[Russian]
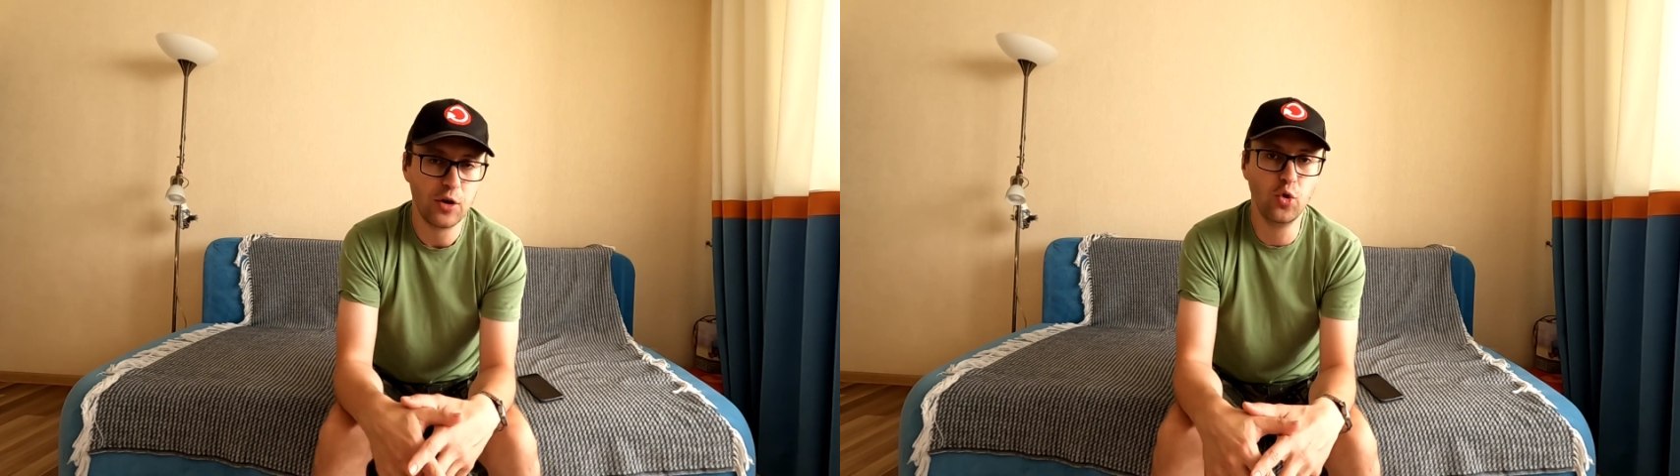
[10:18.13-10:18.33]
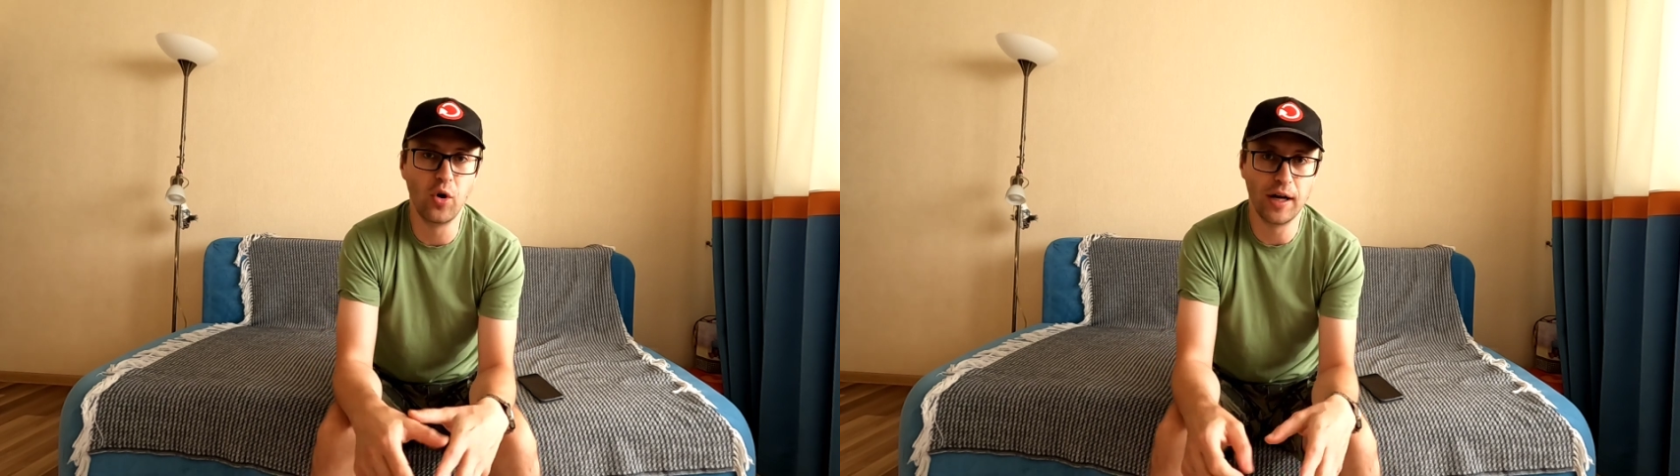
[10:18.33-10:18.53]

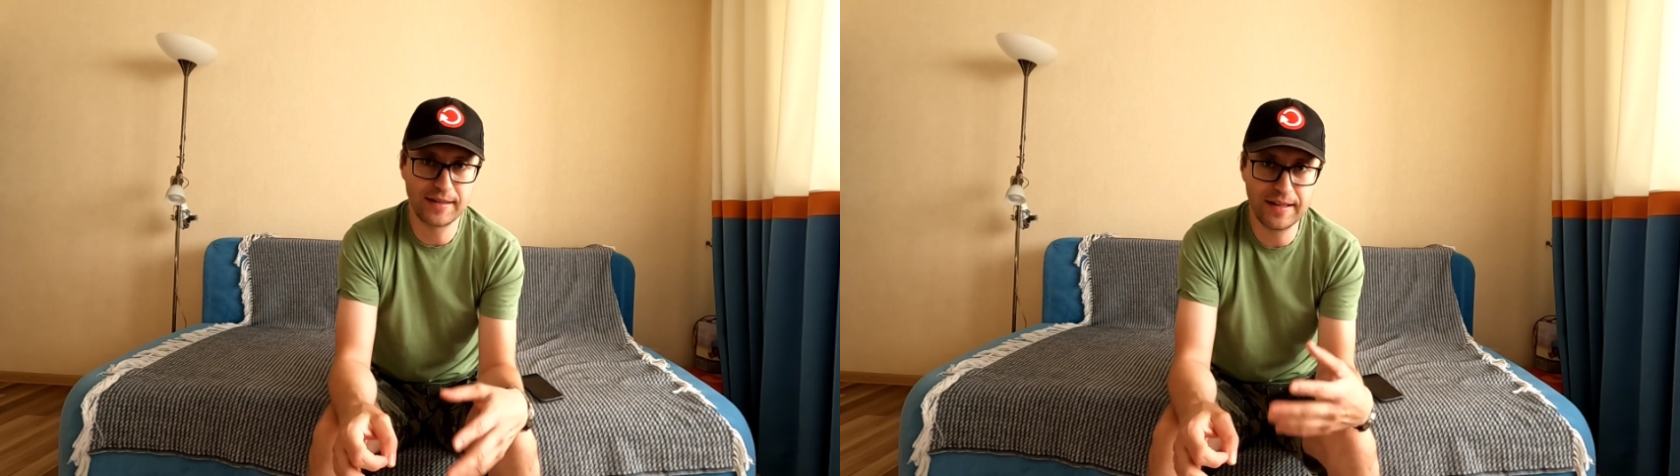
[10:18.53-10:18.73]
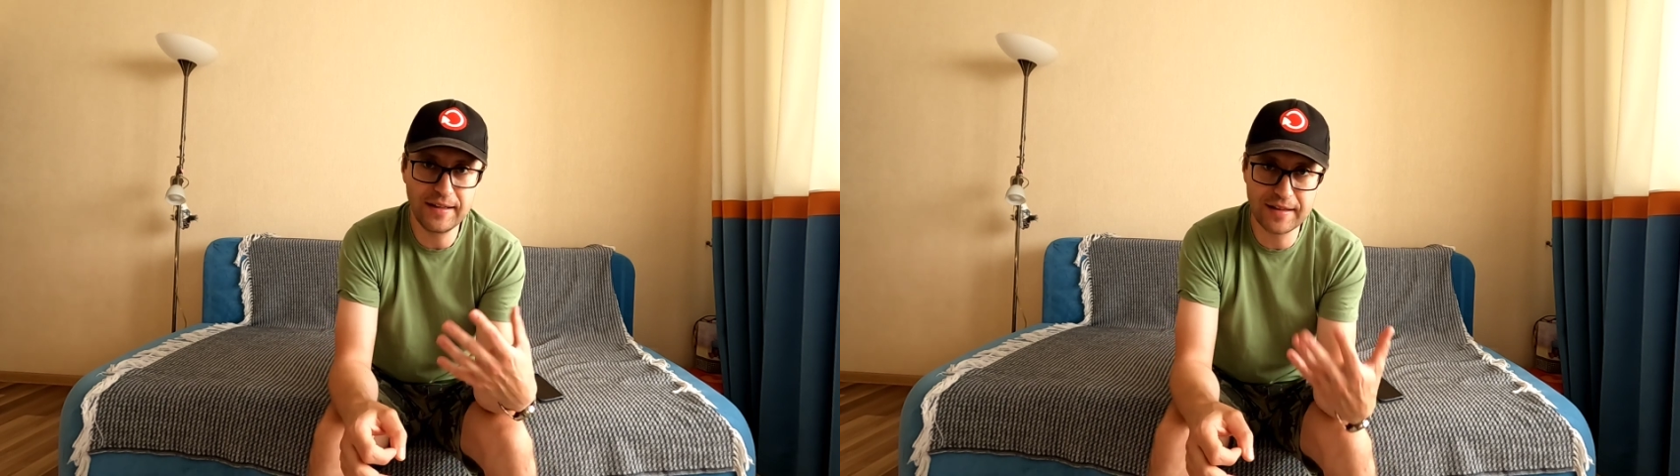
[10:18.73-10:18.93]
Ну,
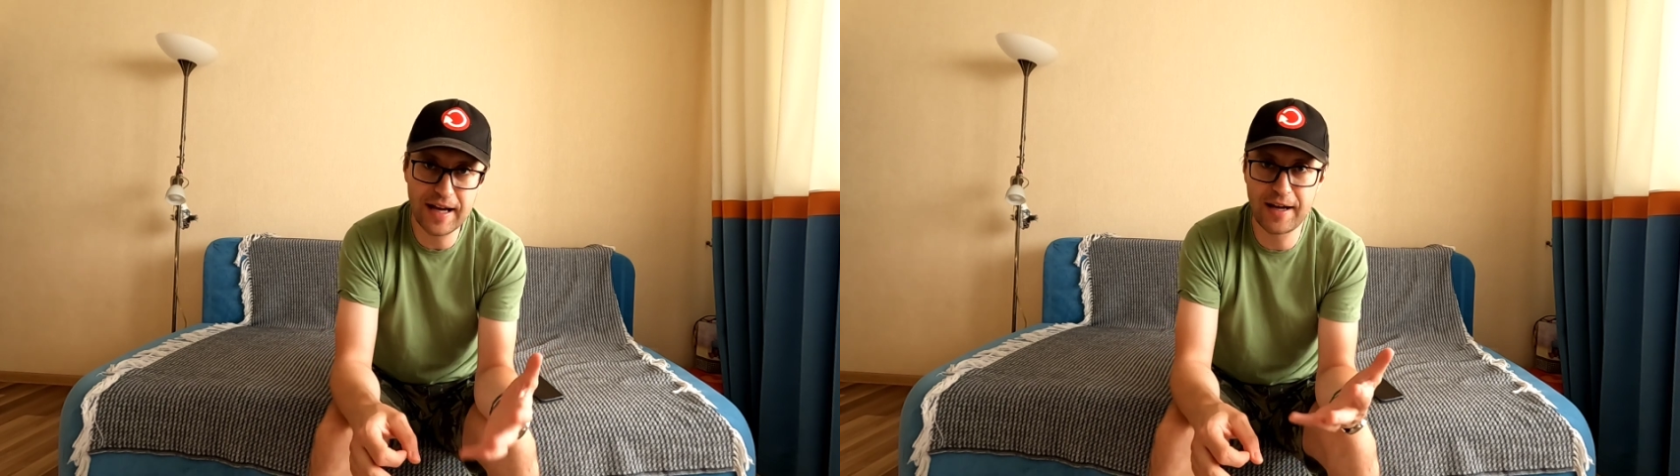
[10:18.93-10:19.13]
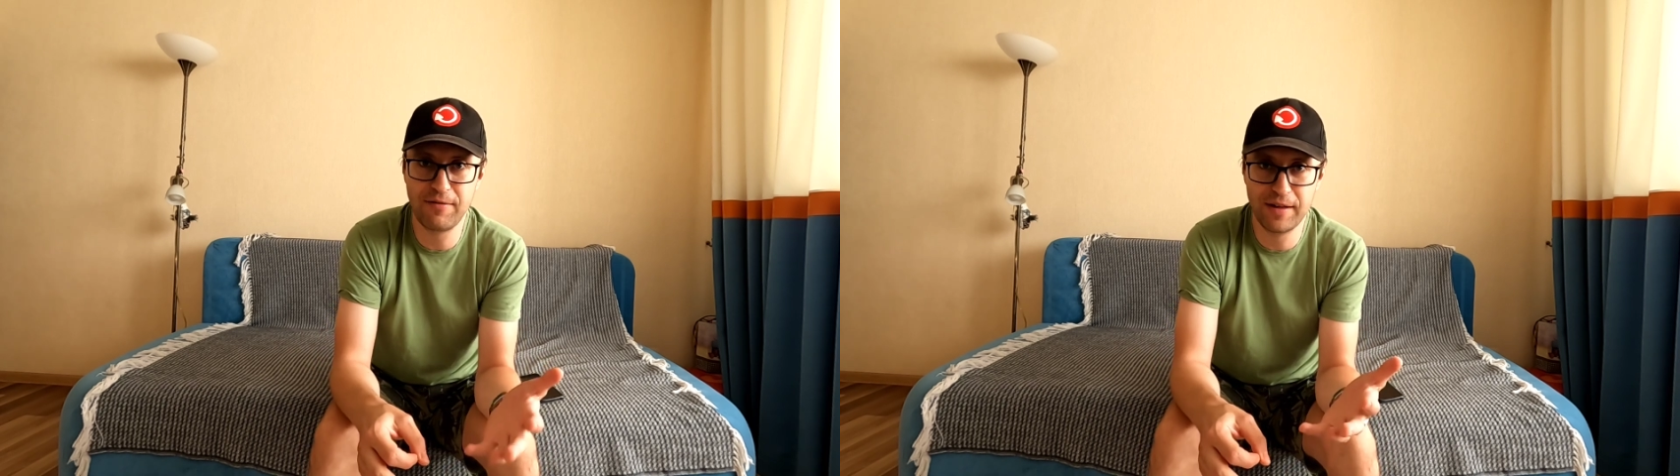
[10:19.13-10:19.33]
это не
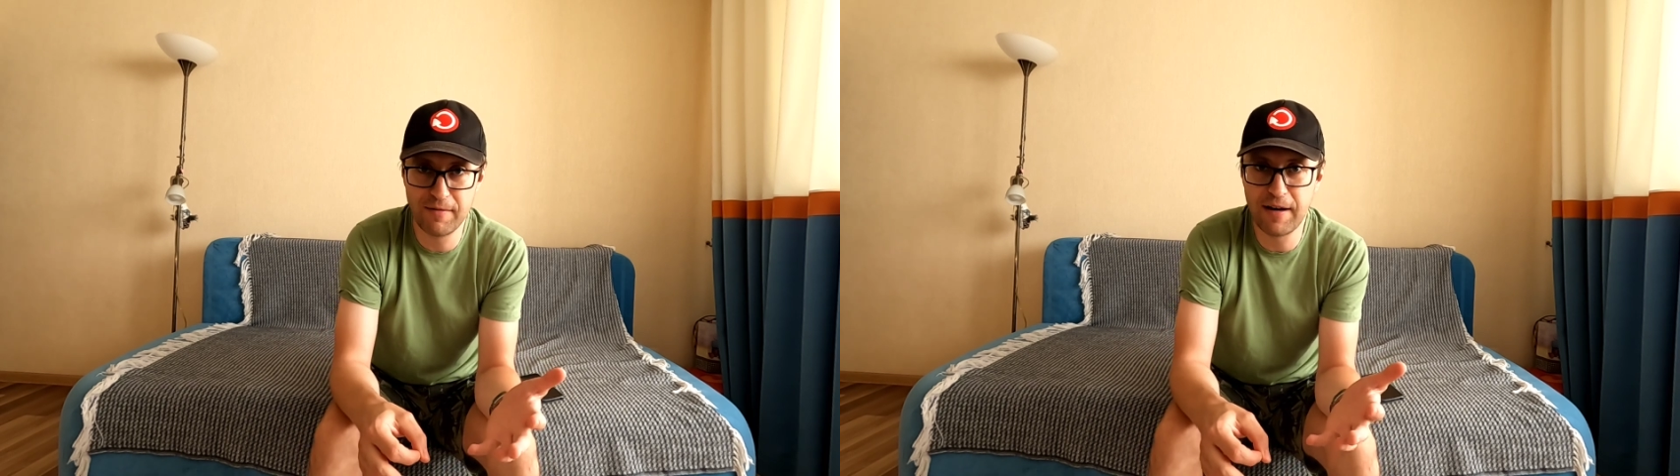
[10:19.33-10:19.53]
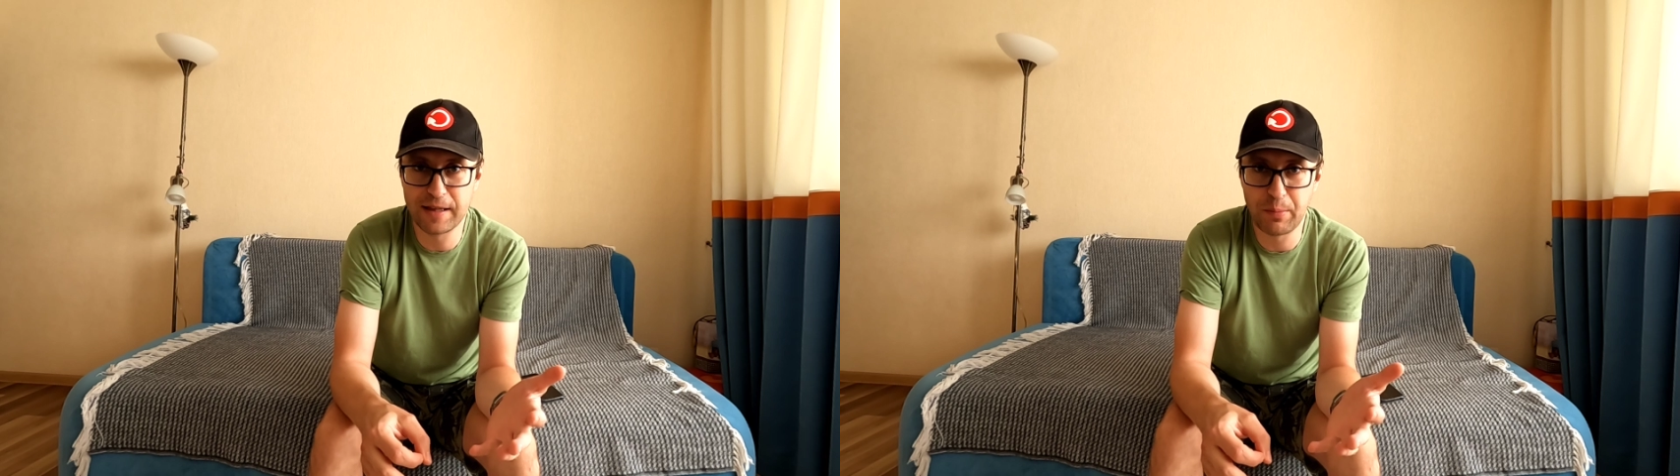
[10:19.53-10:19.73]
дека
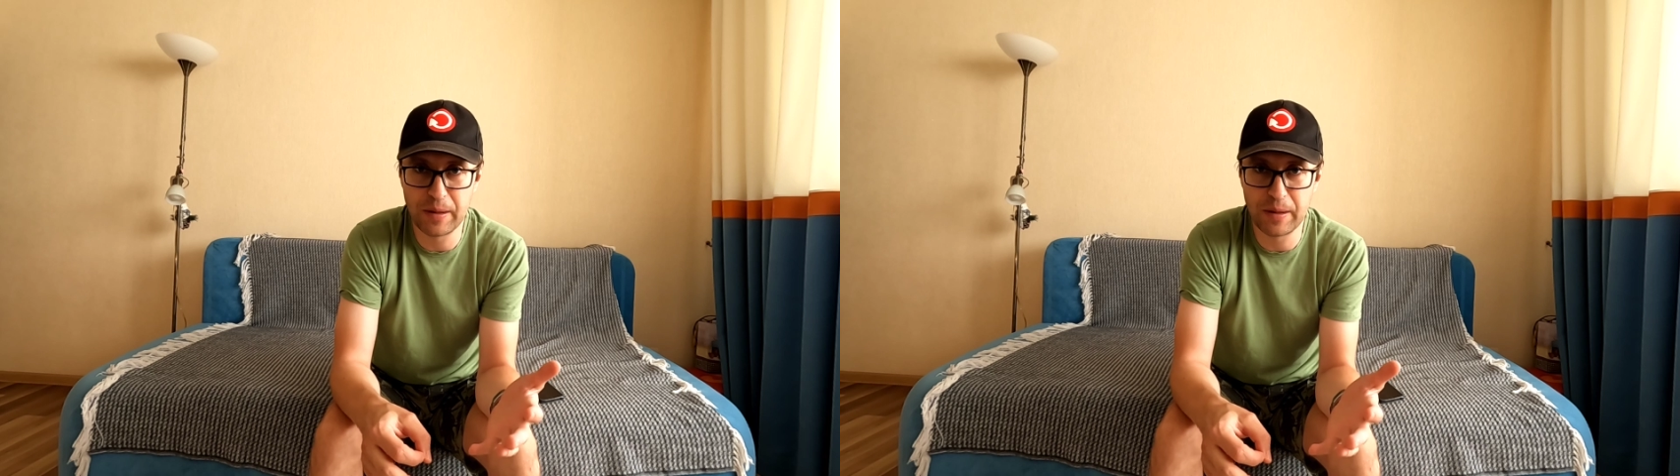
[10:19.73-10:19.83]
виновата,